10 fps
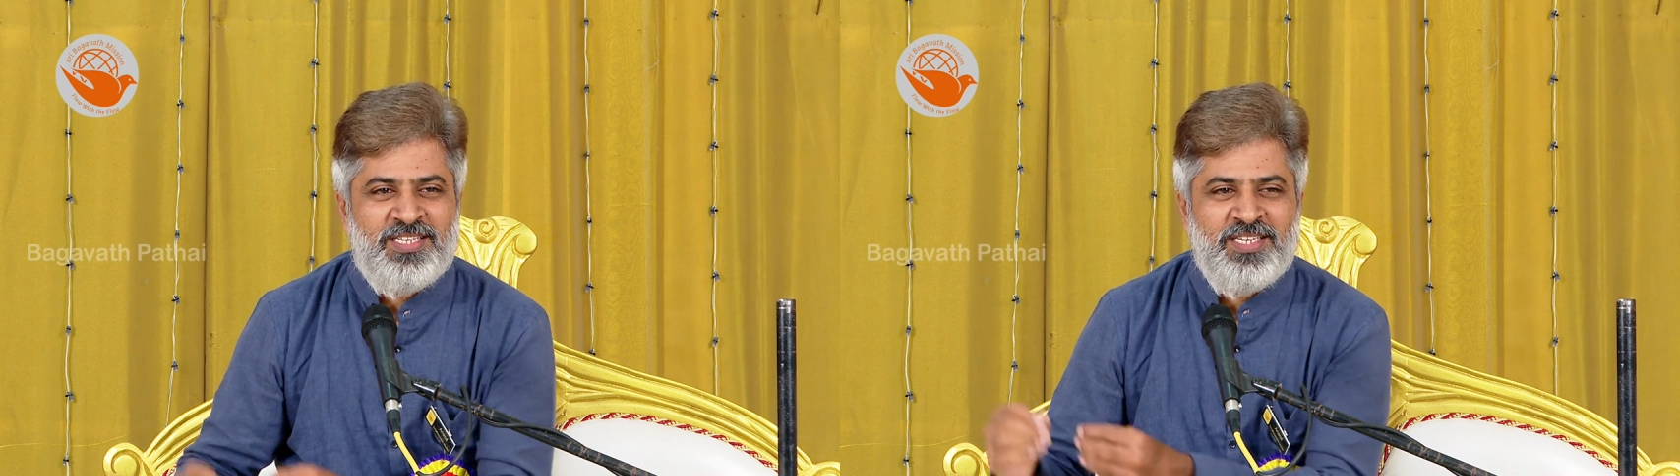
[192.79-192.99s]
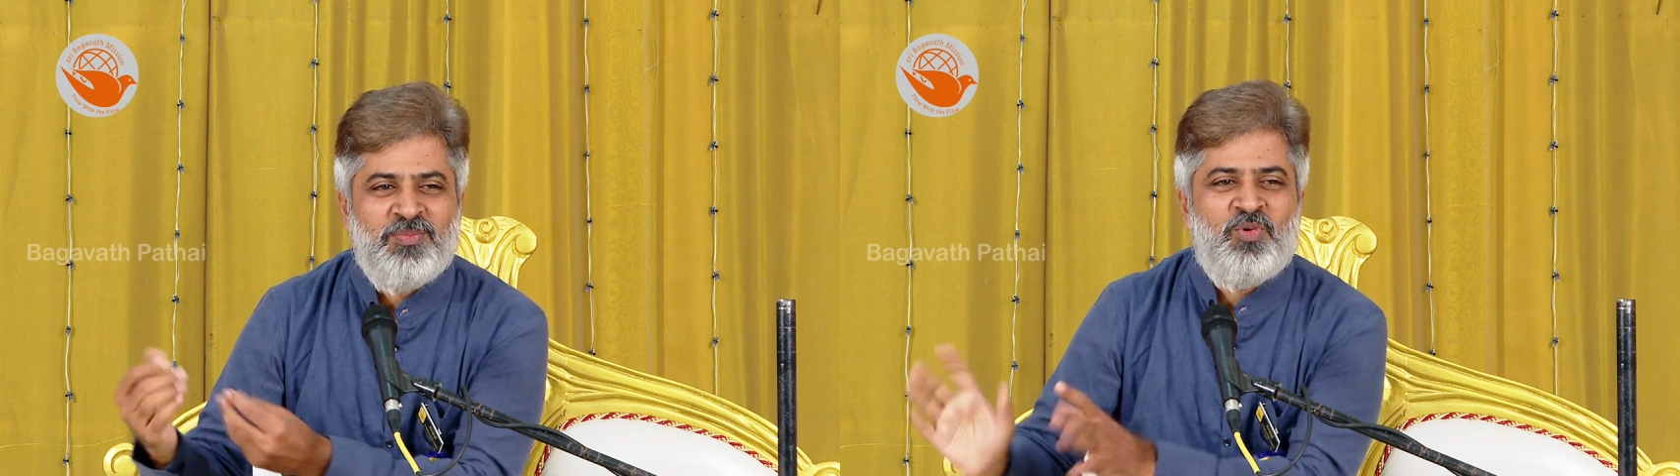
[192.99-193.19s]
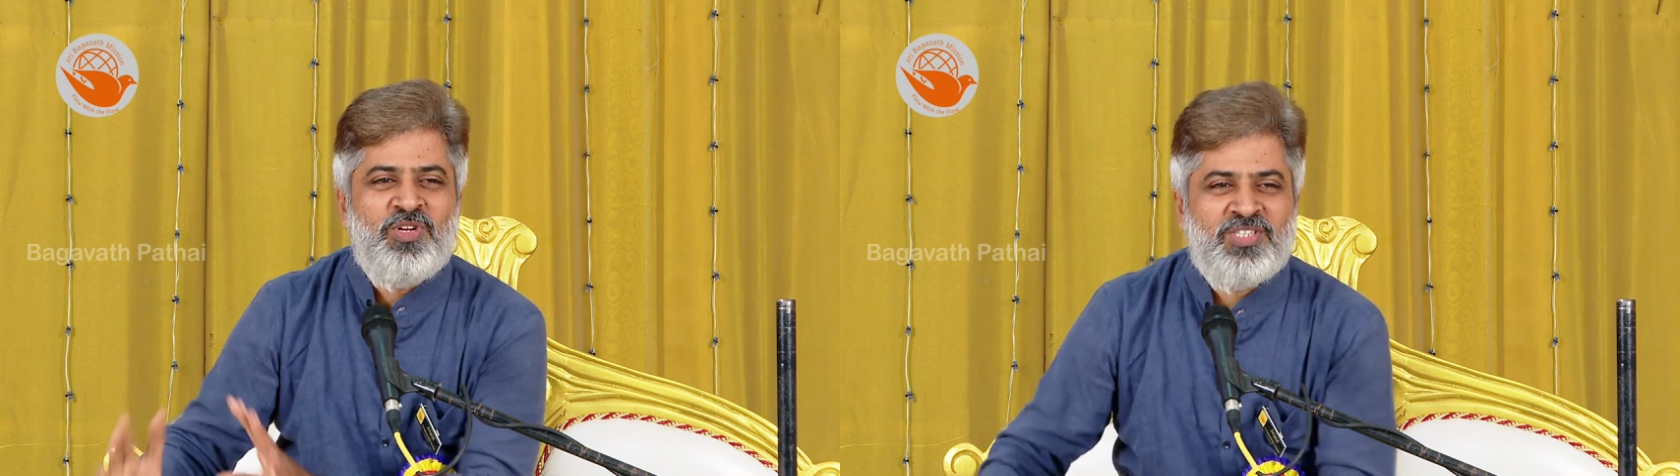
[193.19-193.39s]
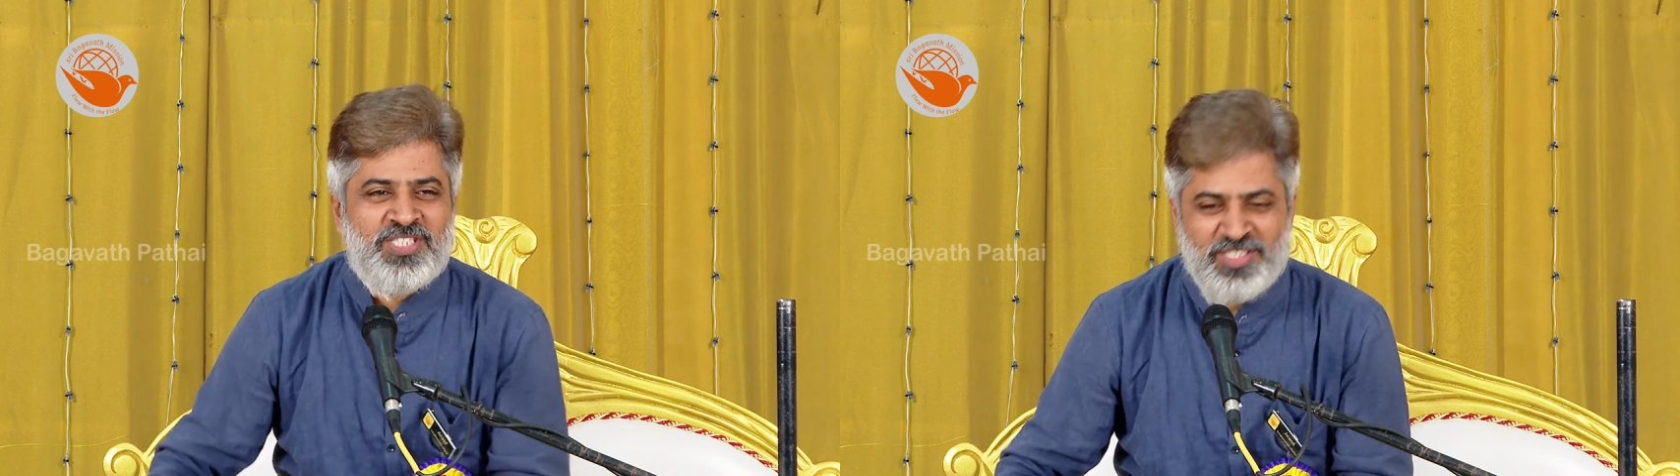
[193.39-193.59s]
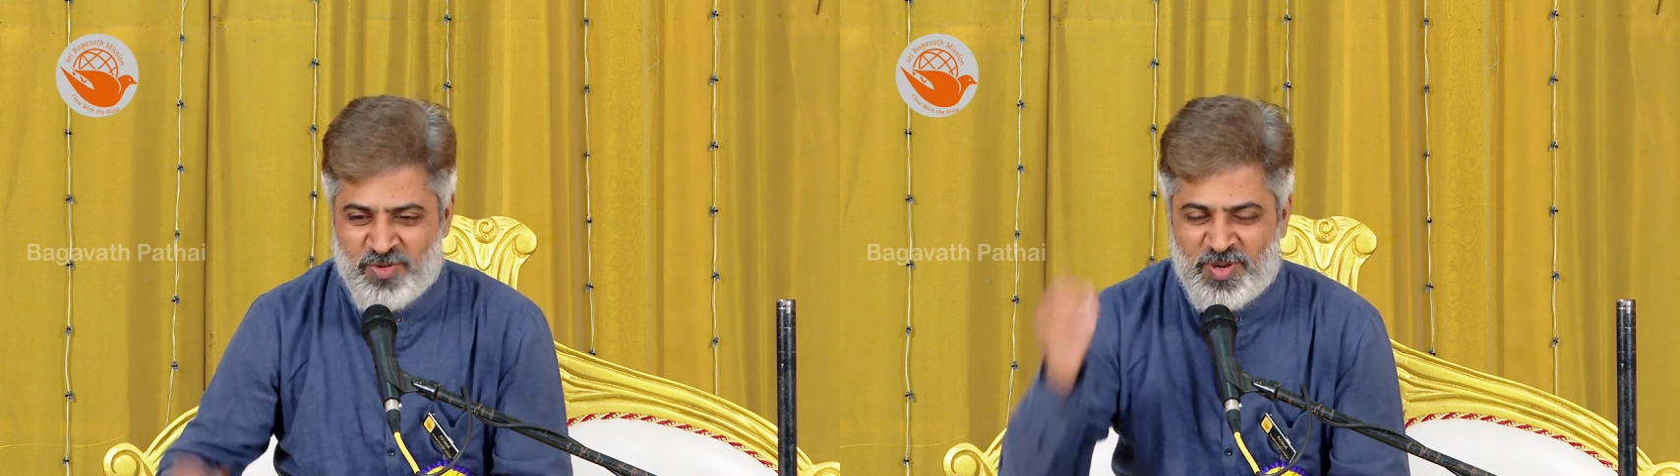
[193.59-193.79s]
நீ புண்ணியம்
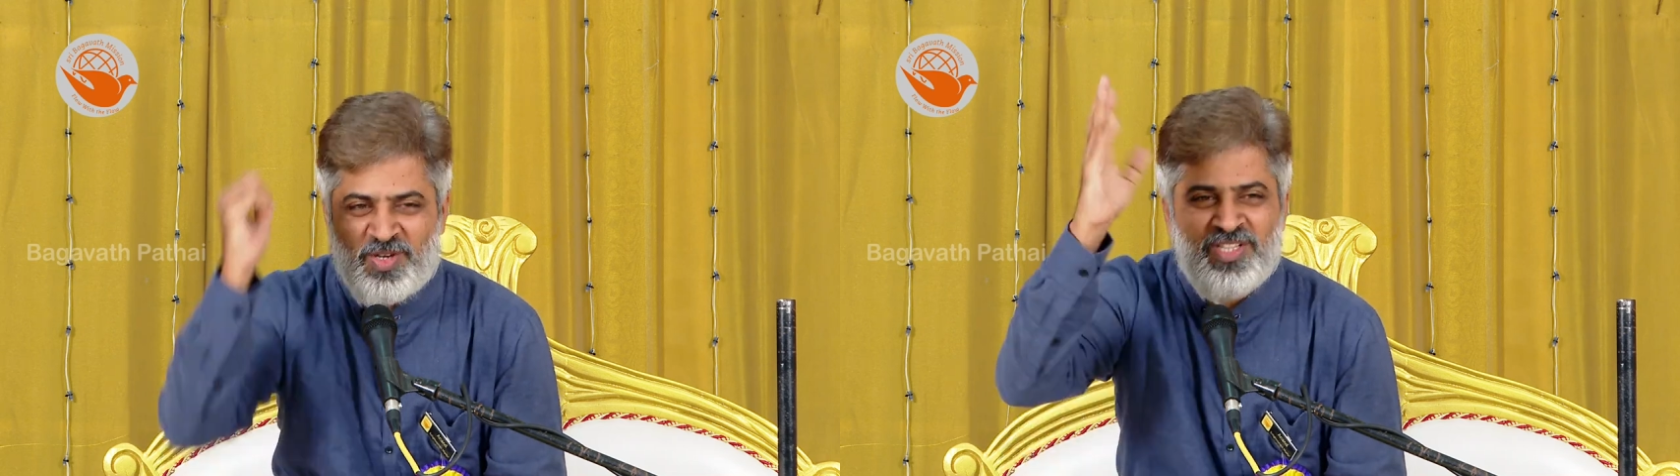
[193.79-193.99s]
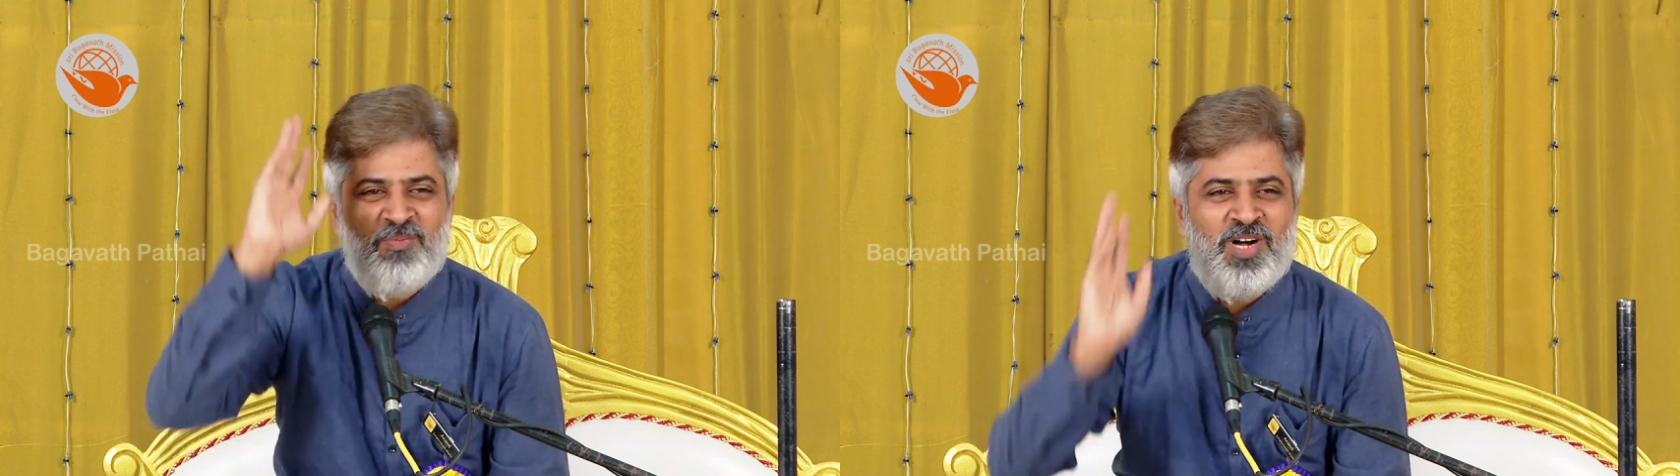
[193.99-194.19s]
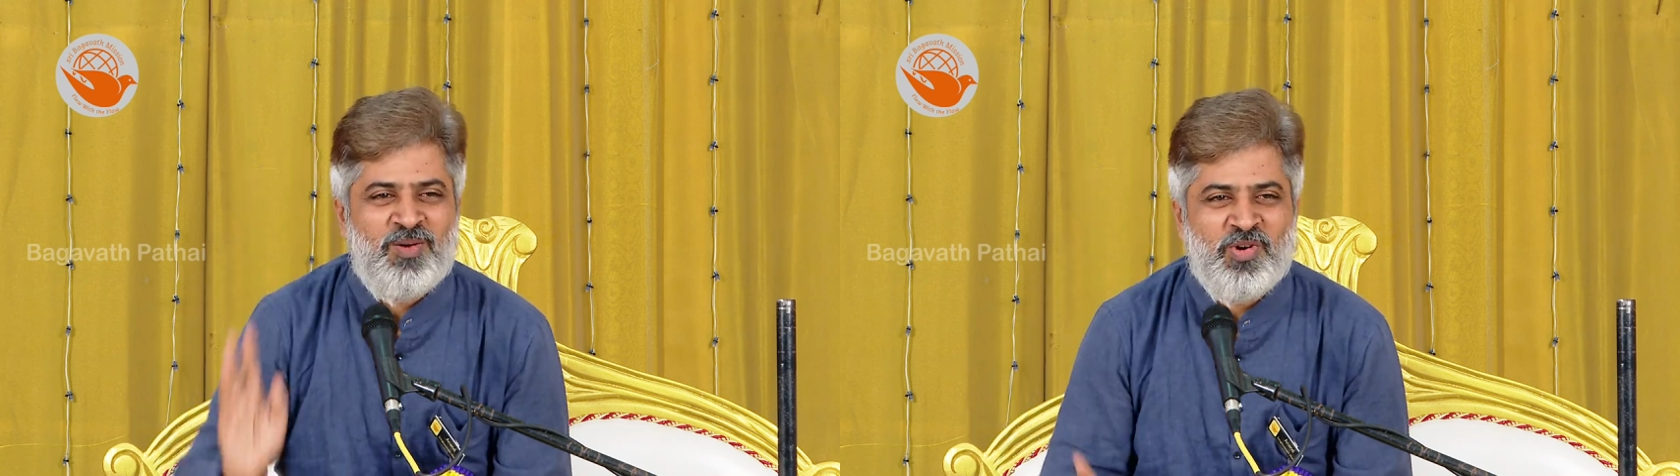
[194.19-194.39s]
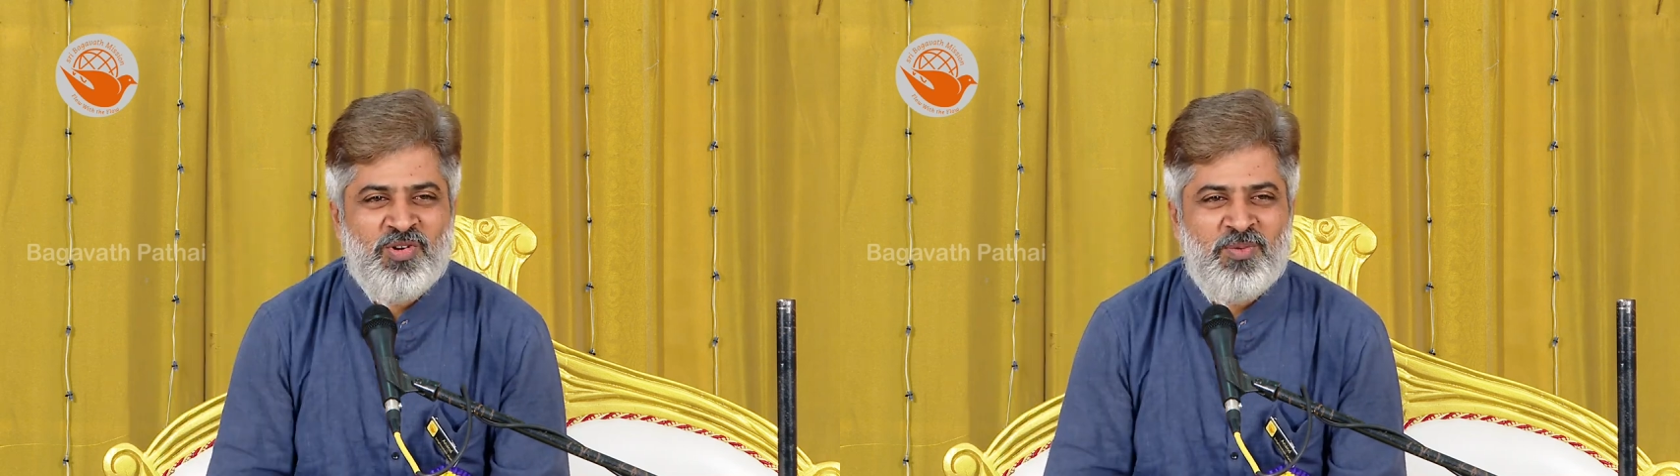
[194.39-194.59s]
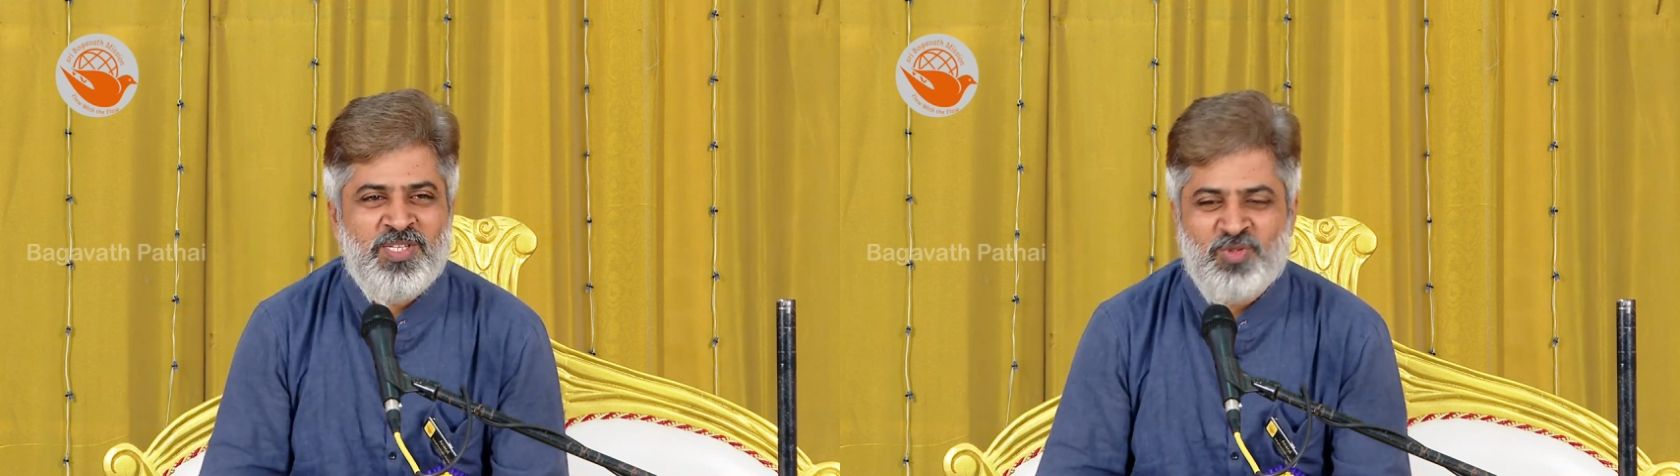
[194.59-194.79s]
செஞ்சவன் மட்டும்தான் பார்க்க
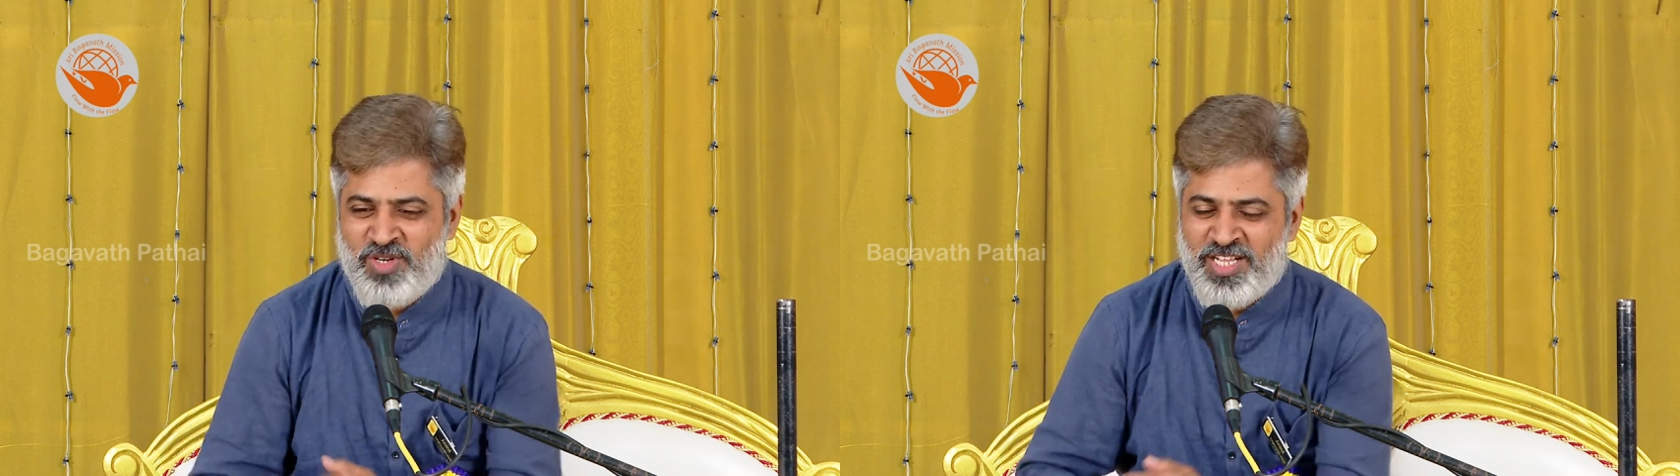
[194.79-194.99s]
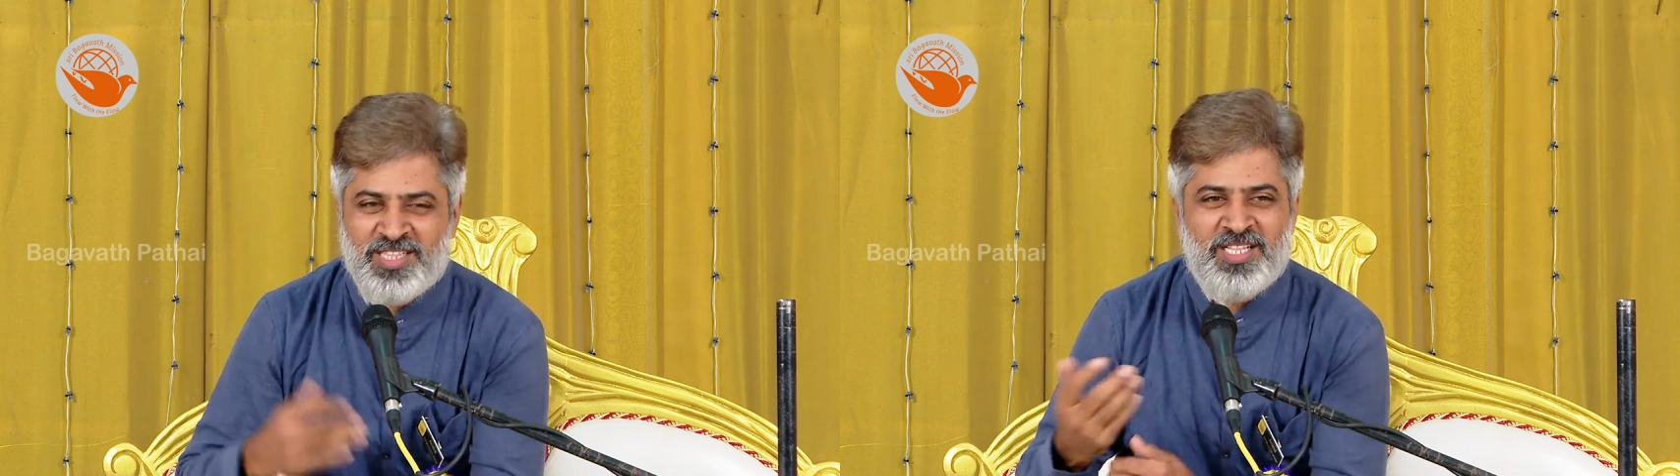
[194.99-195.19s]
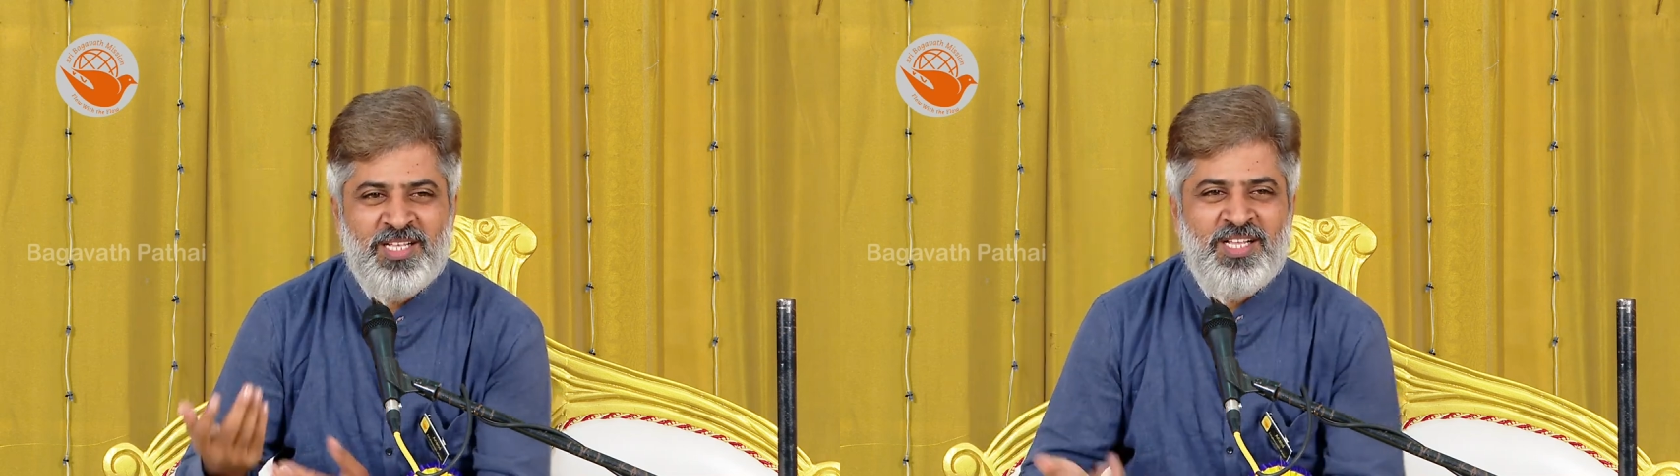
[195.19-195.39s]
முடியும் அப்படின்னு சொல்லி அந்த